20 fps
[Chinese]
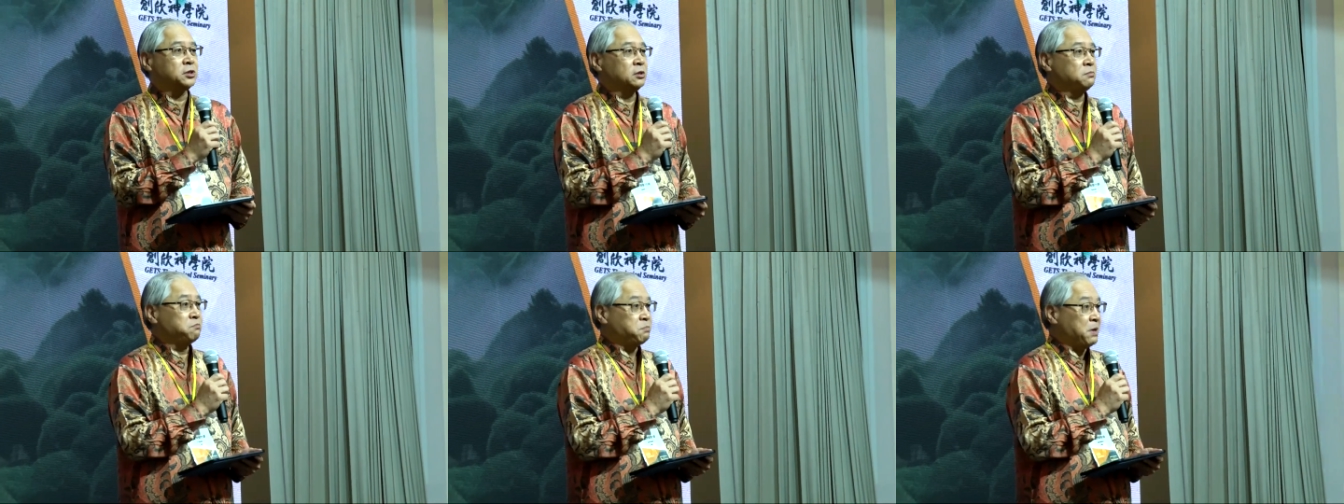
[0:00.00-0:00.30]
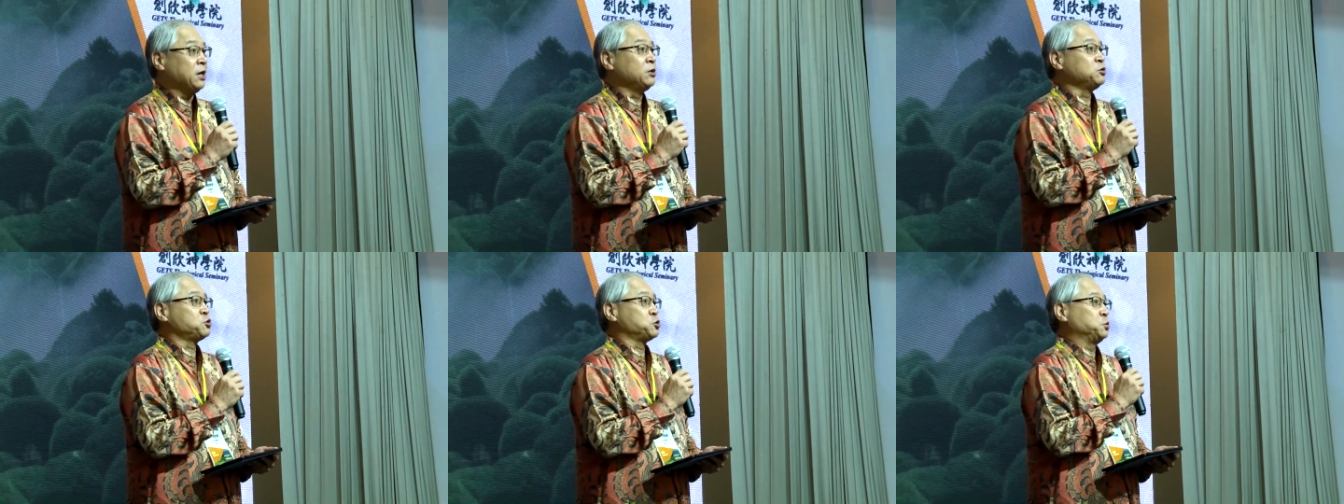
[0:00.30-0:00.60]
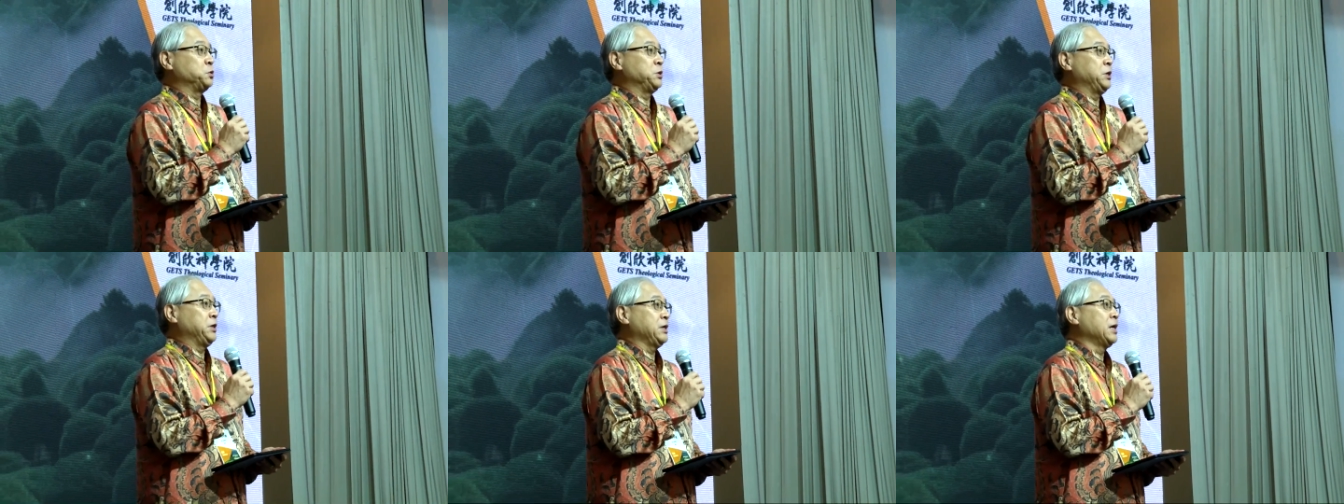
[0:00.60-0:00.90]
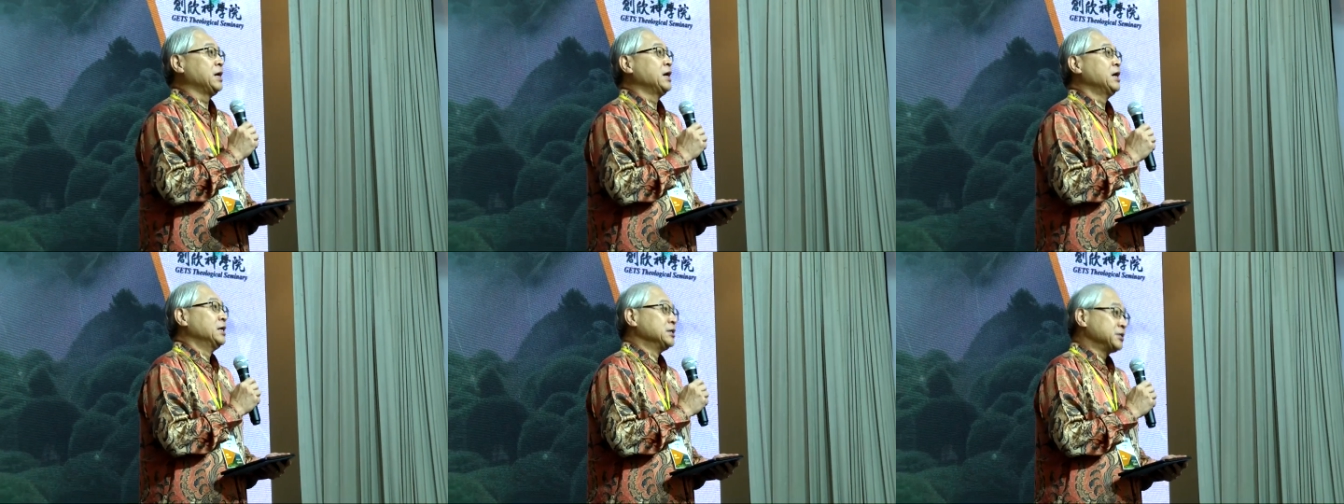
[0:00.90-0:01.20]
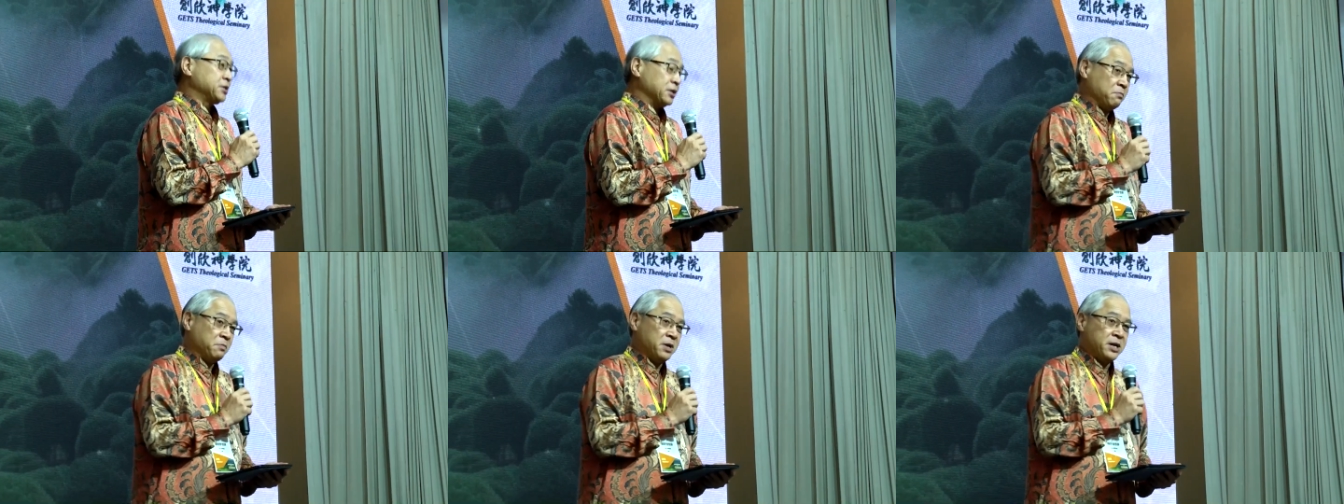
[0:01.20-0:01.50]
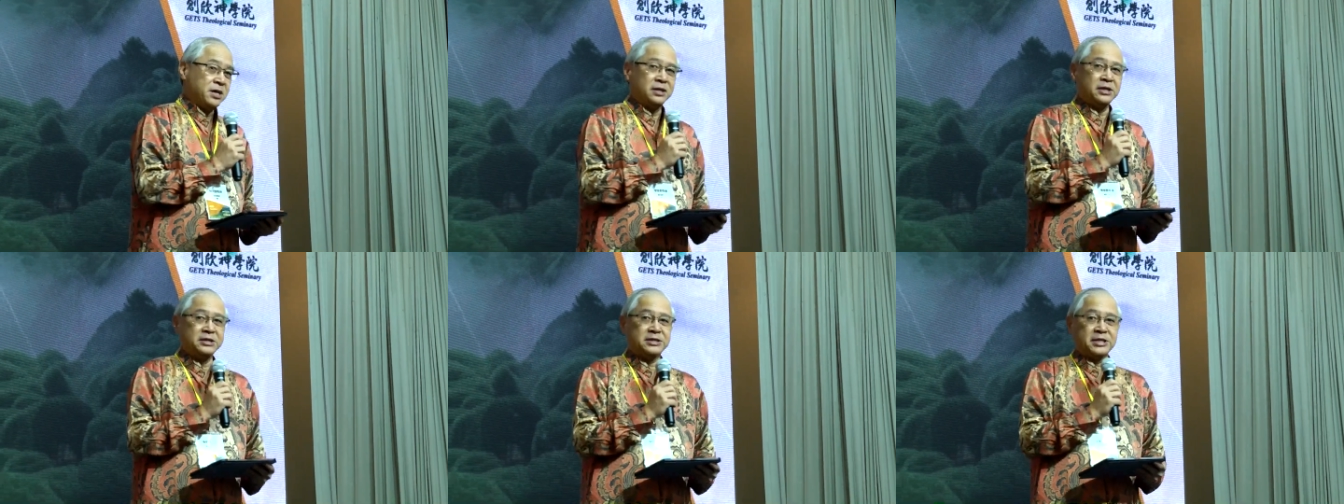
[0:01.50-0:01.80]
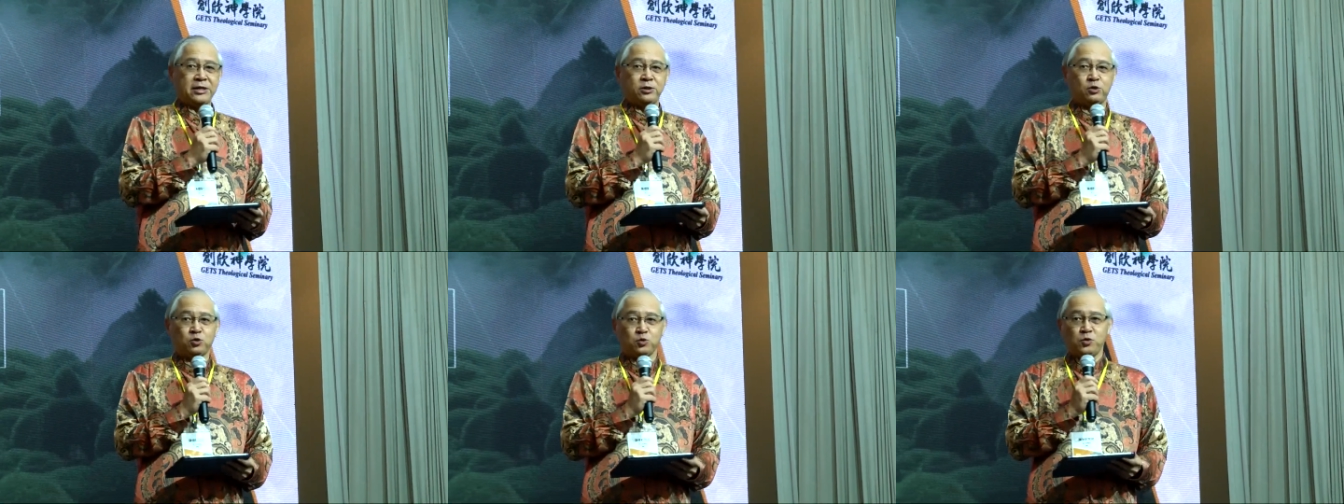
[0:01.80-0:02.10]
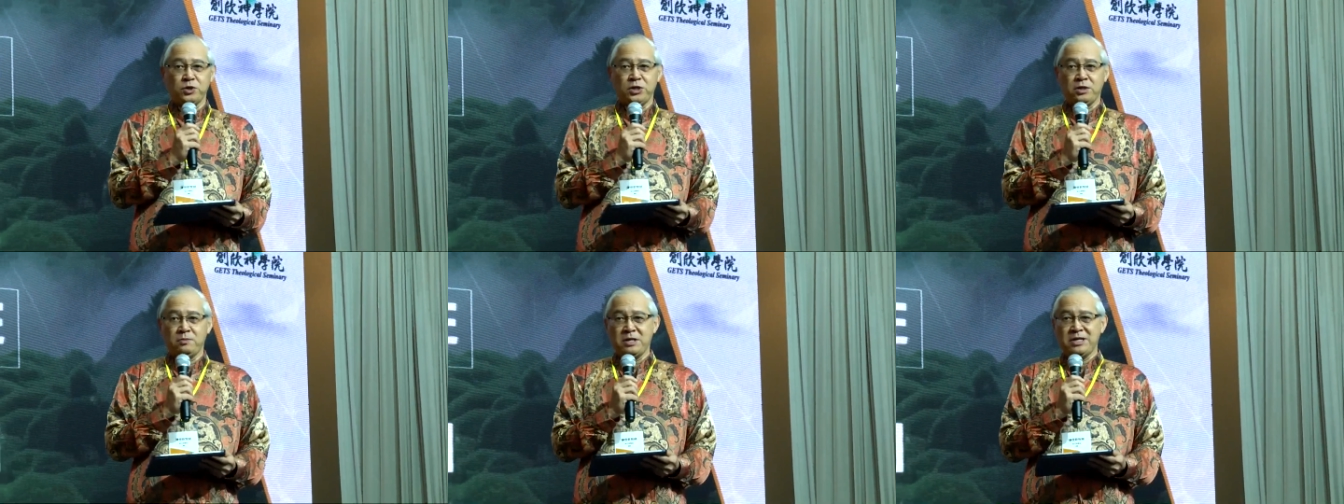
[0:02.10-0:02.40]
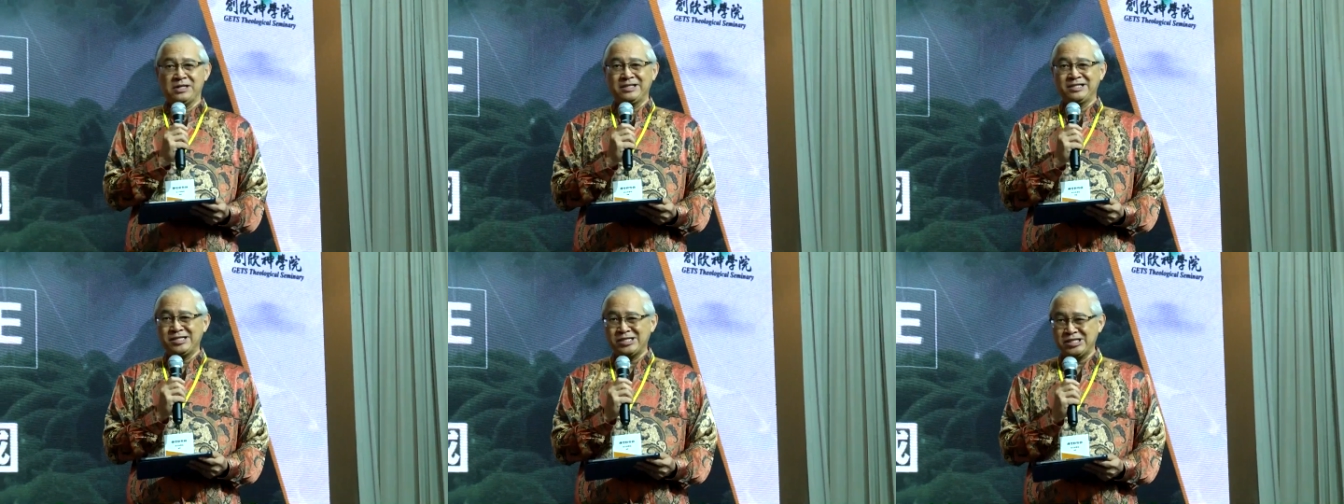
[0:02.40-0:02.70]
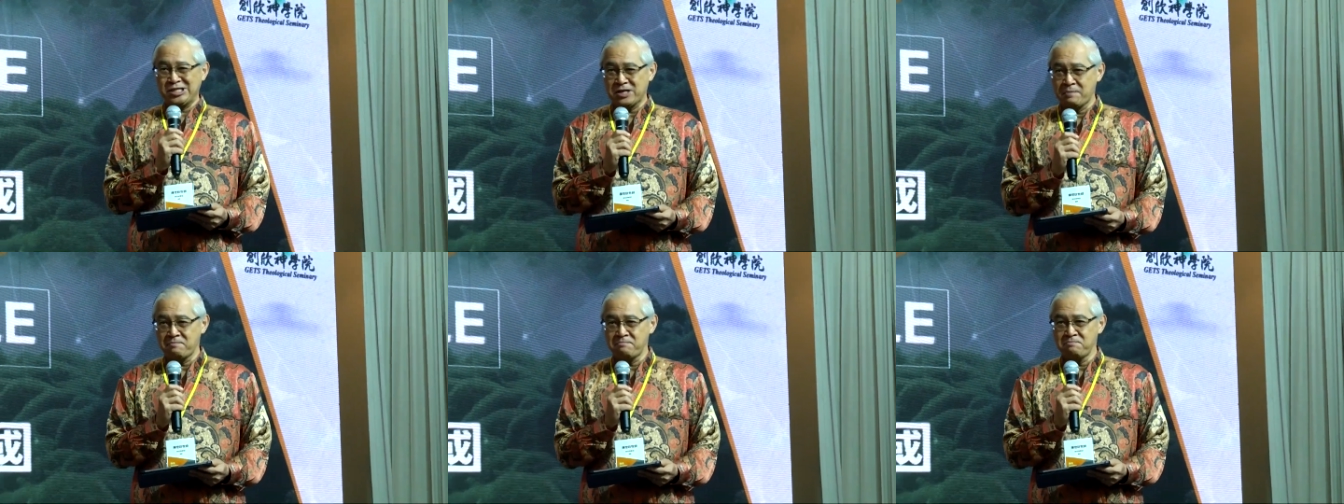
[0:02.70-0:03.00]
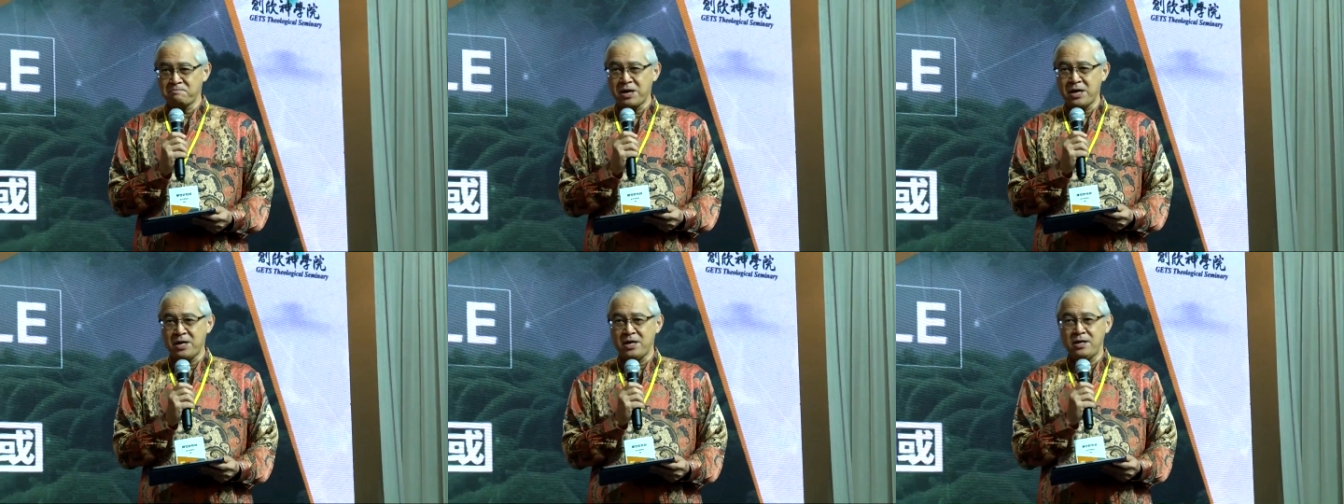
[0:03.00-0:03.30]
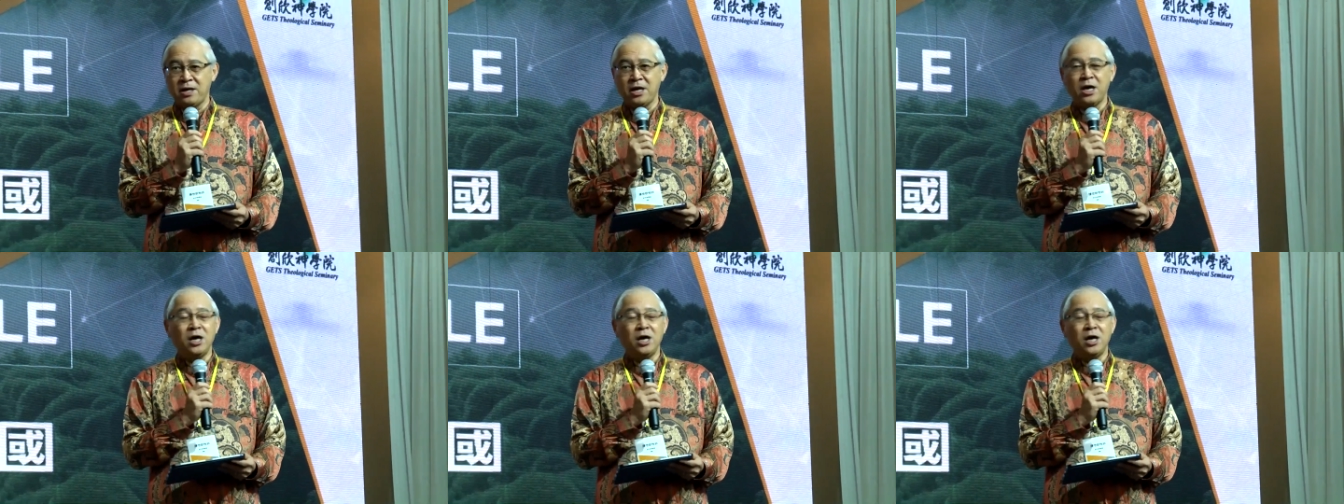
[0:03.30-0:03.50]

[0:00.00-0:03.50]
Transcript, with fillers: 帮助你怎么样的在主里面谦卑，